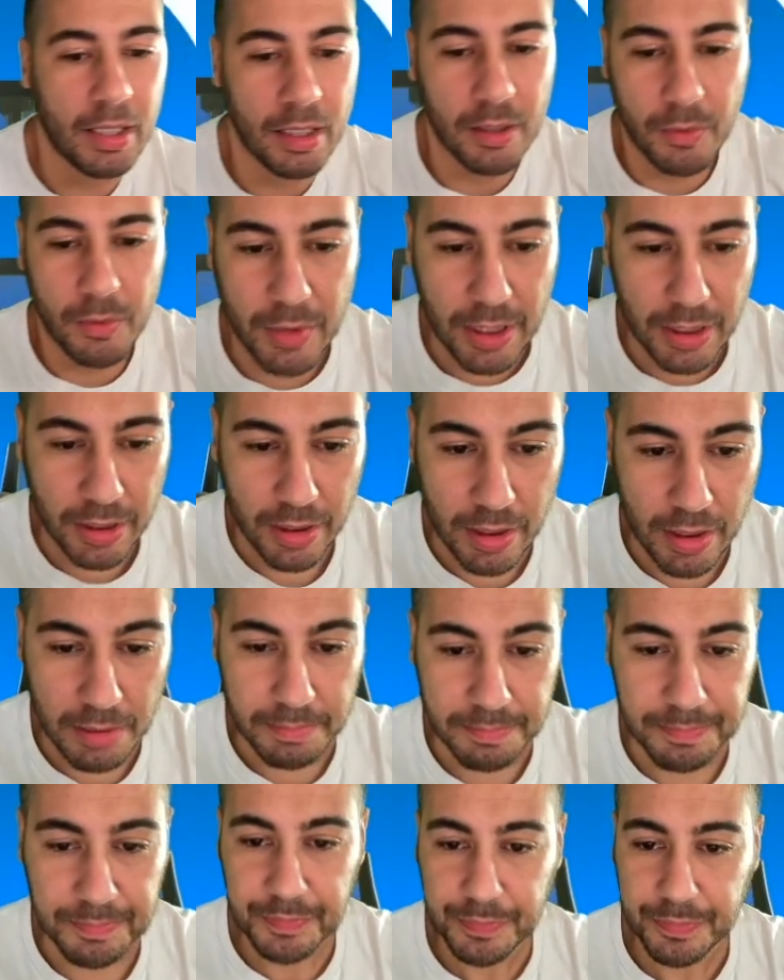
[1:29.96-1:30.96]

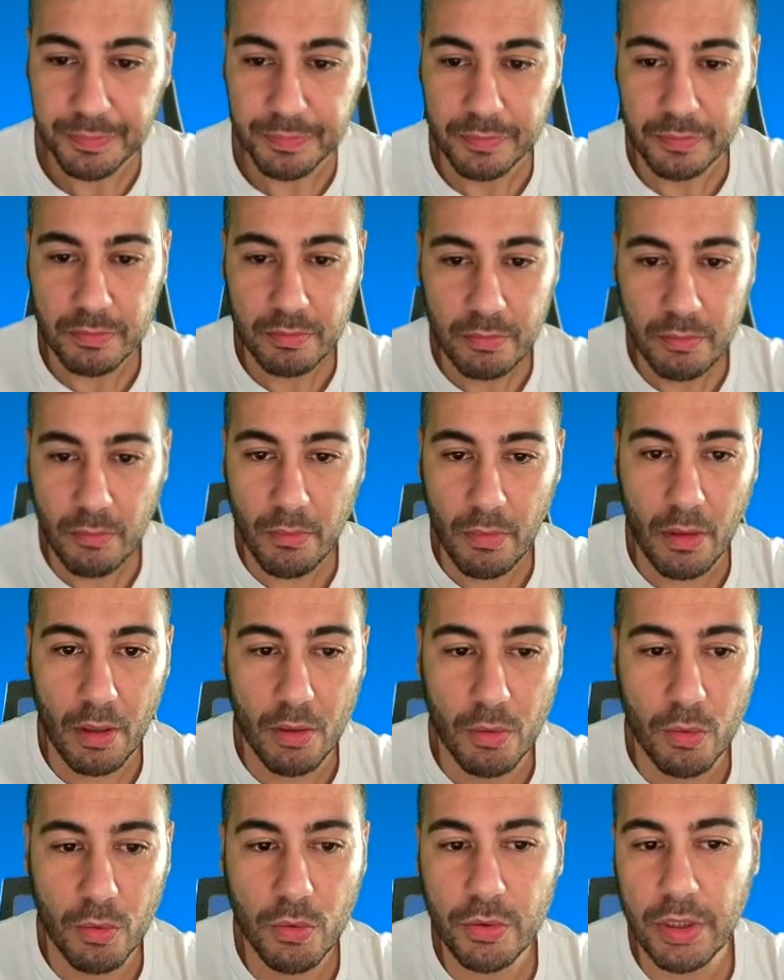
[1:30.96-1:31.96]
Quindi
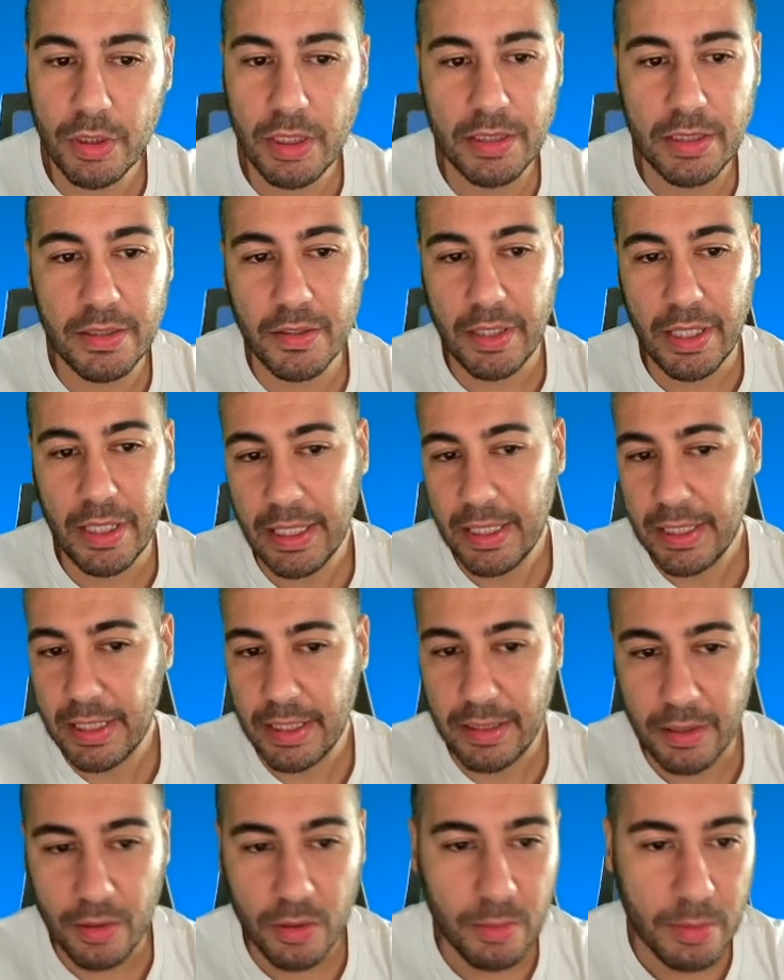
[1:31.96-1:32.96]
utilizzo della
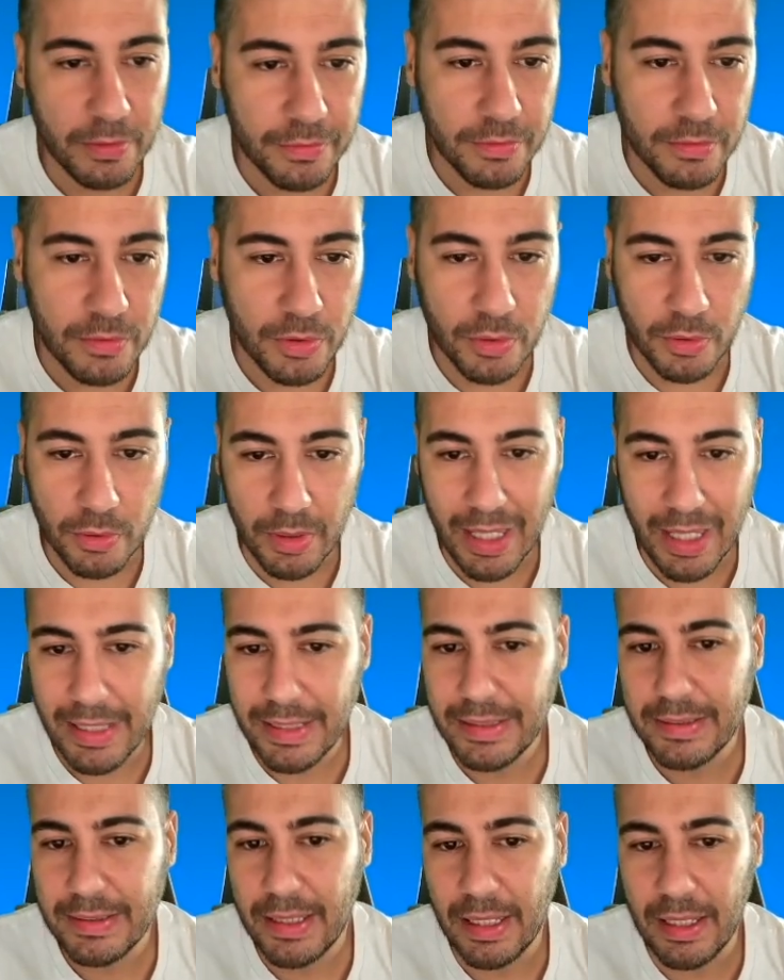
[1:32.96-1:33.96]
rete, come funziona?
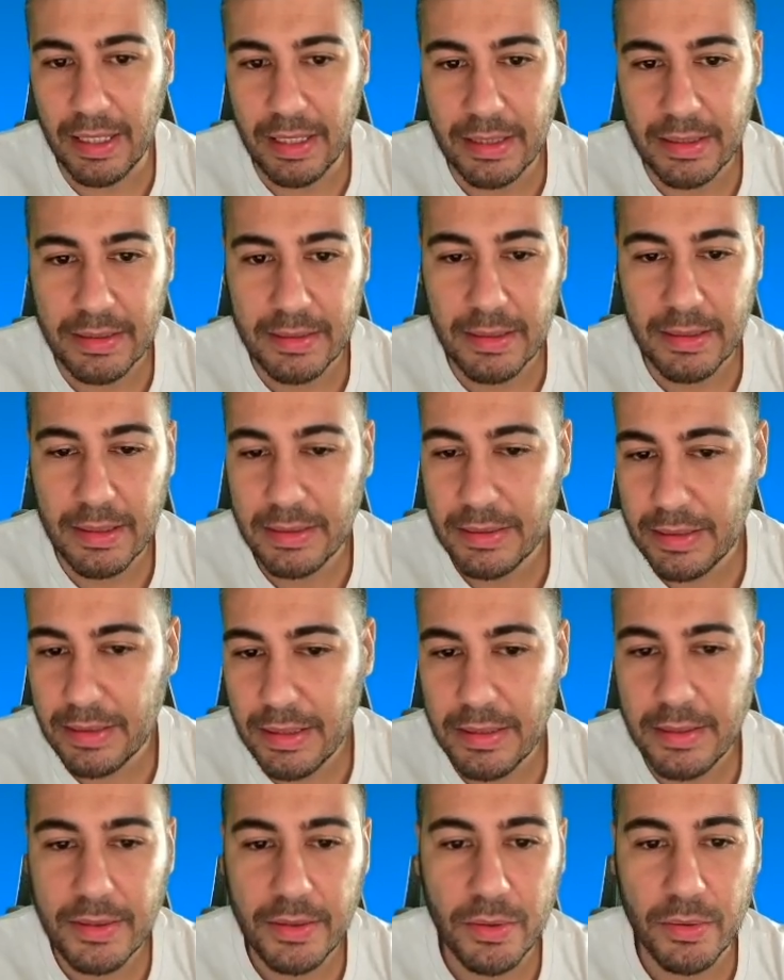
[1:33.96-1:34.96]
Installa
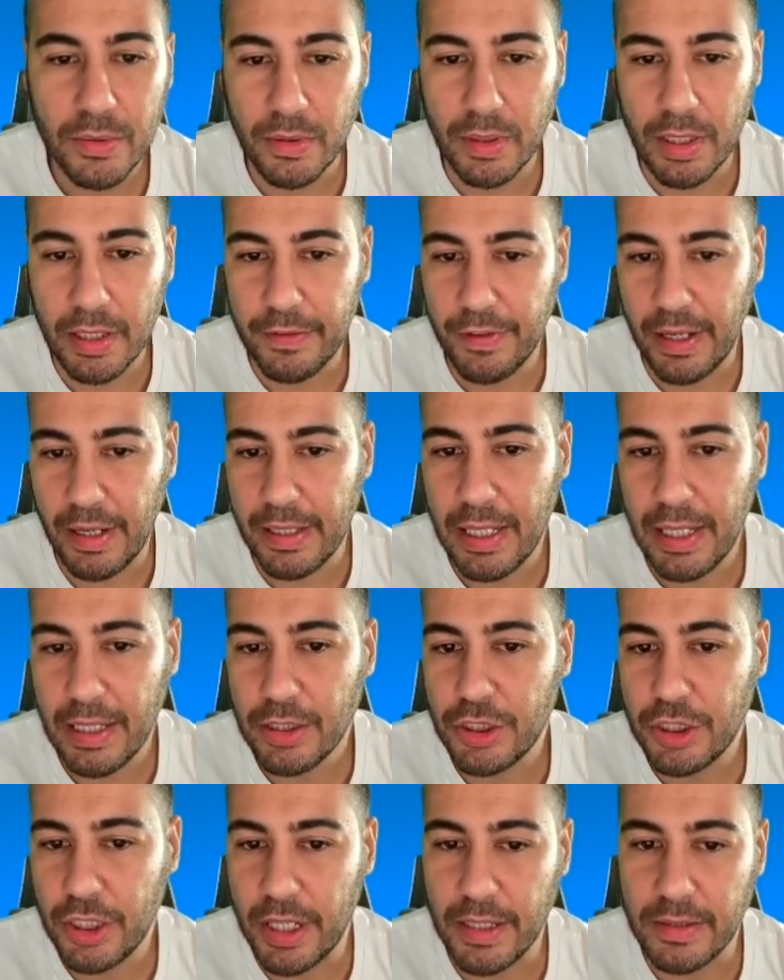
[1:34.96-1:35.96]
l'estensione, fai
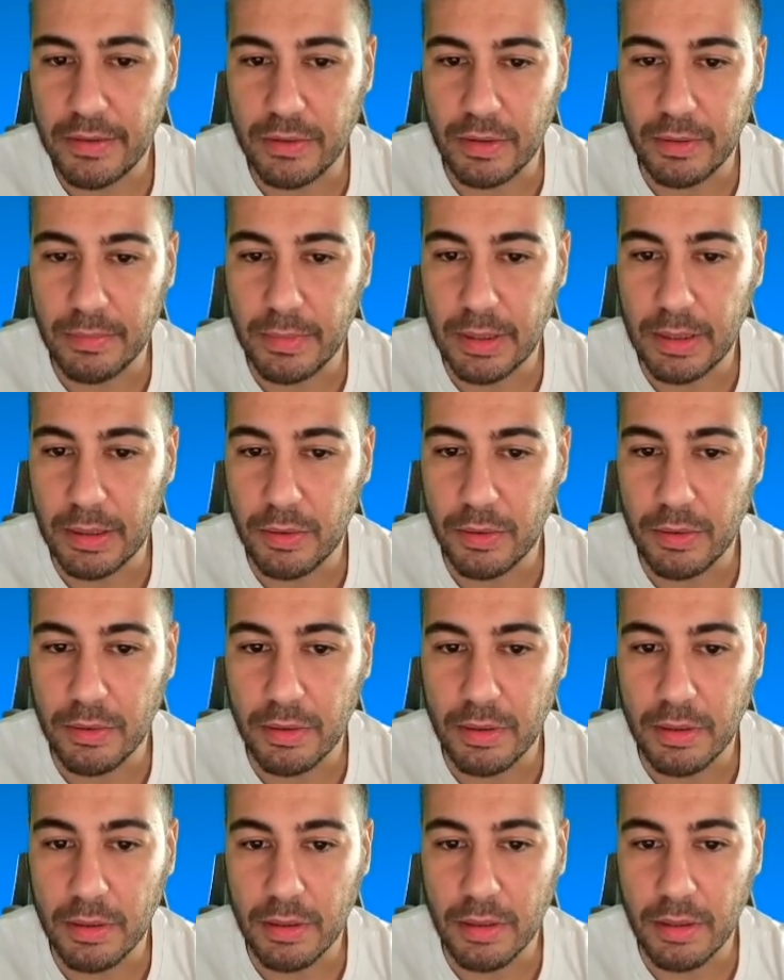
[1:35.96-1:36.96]
l'accesso
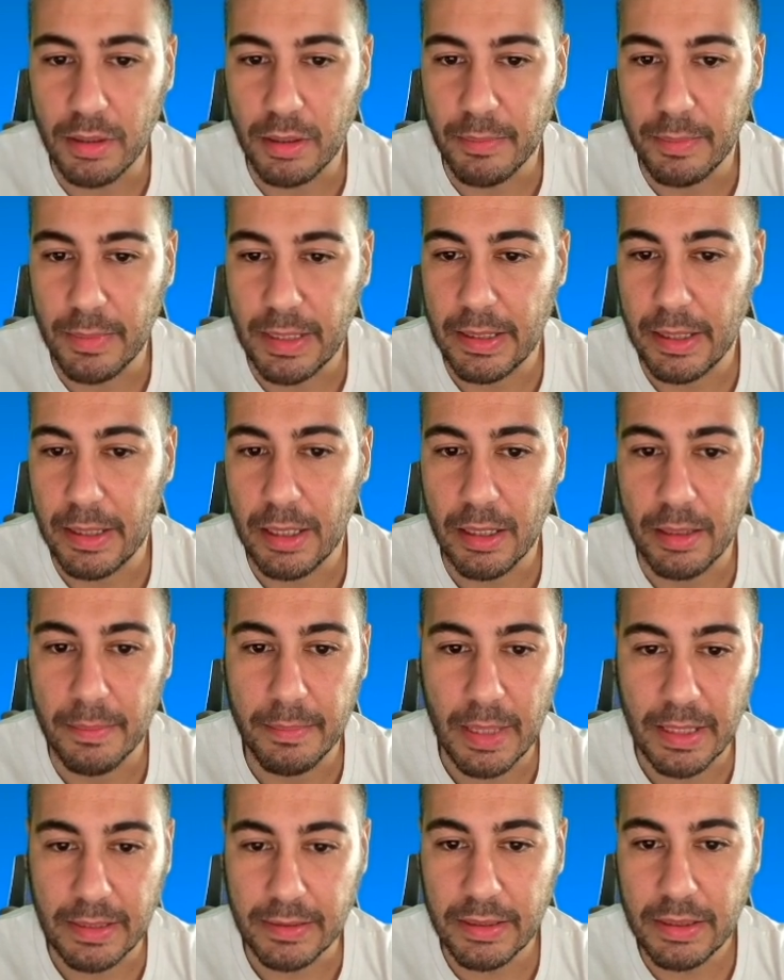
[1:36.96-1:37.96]
con uh, eh,
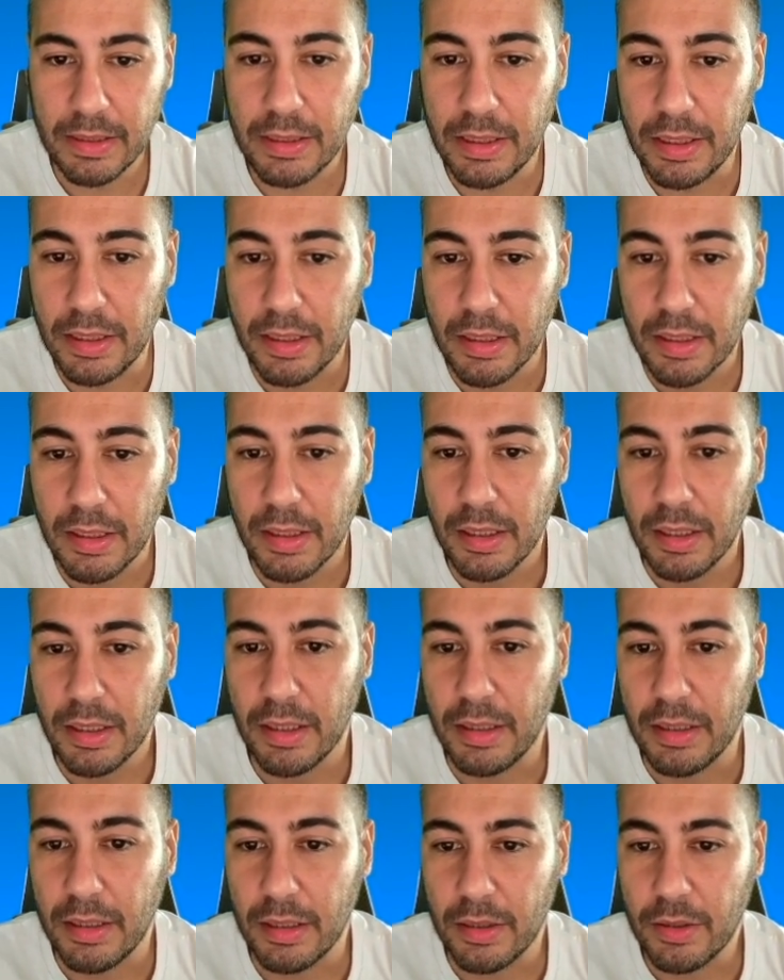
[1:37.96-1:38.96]
MaskID,
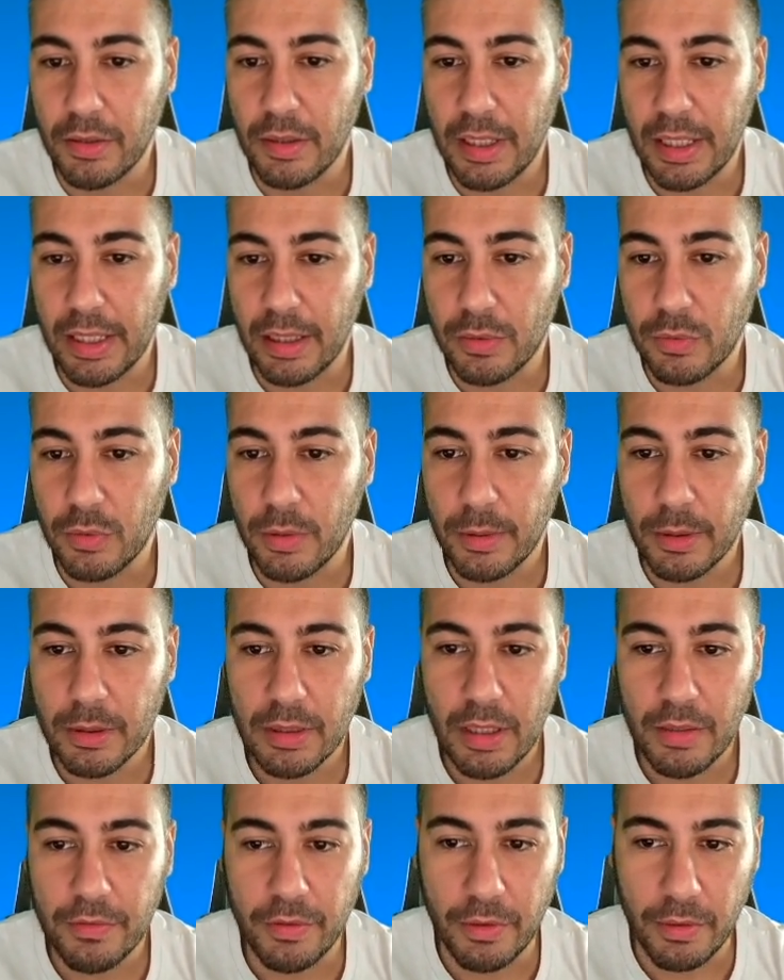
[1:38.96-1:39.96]
eh, collega il tuo
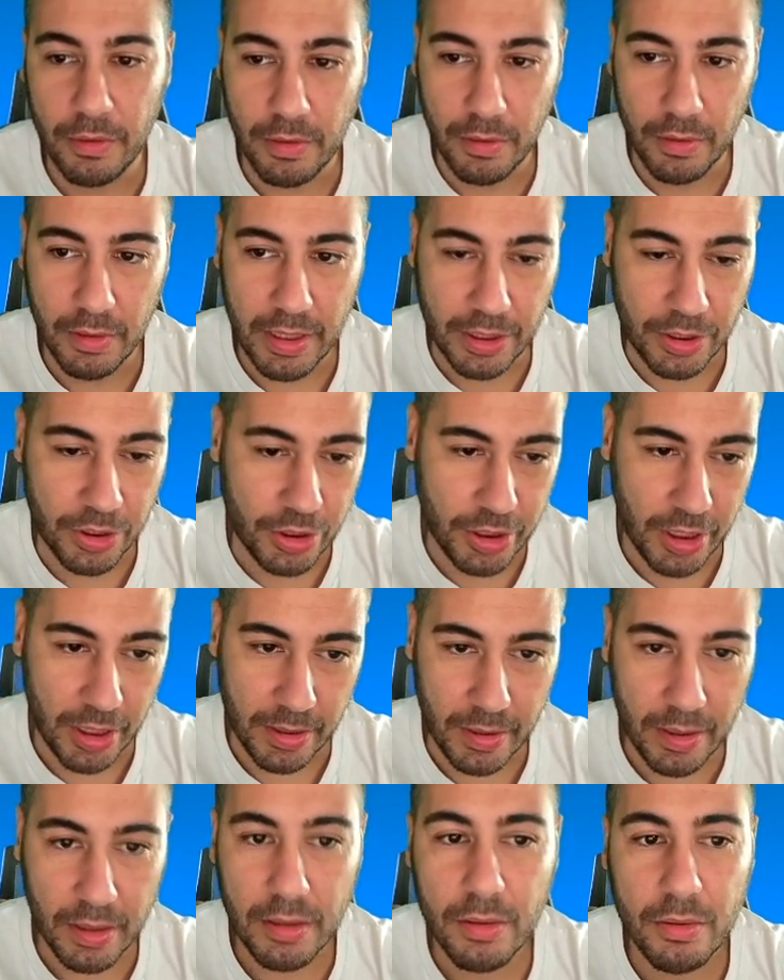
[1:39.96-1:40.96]
portafoglio,
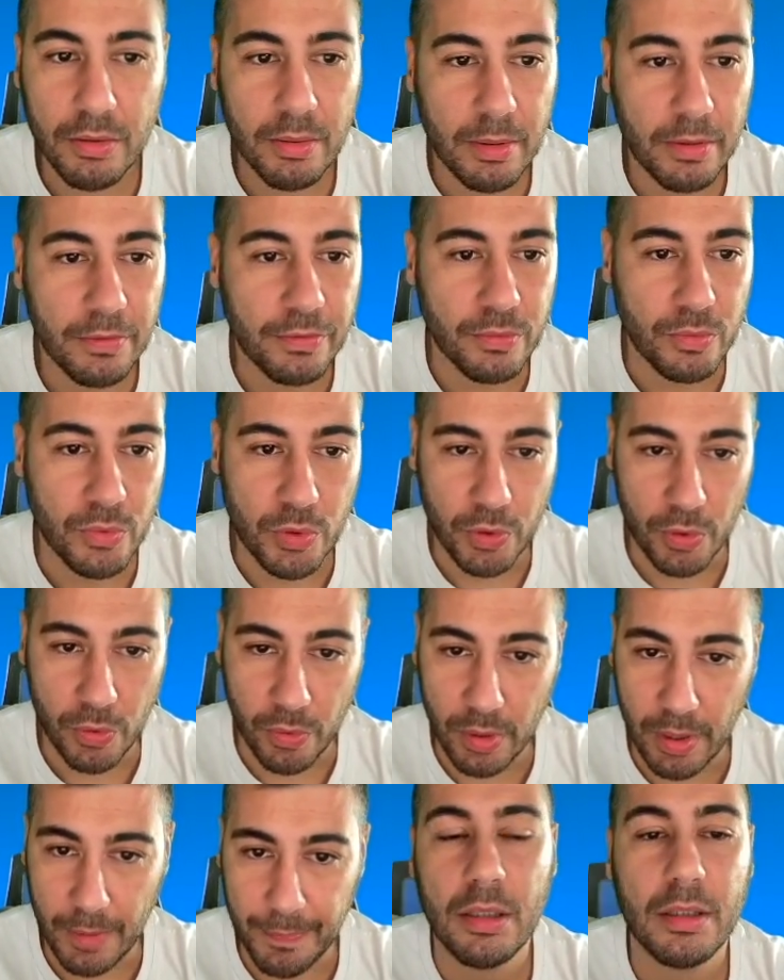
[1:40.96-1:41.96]
eccetera. Come
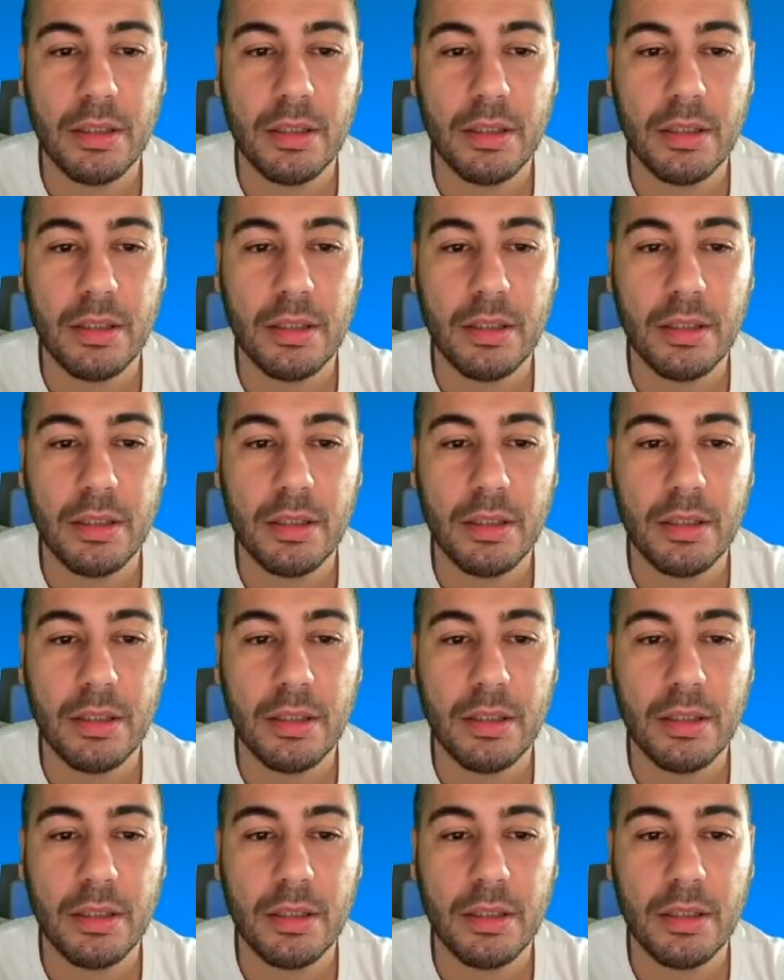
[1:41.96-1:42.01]
funziona?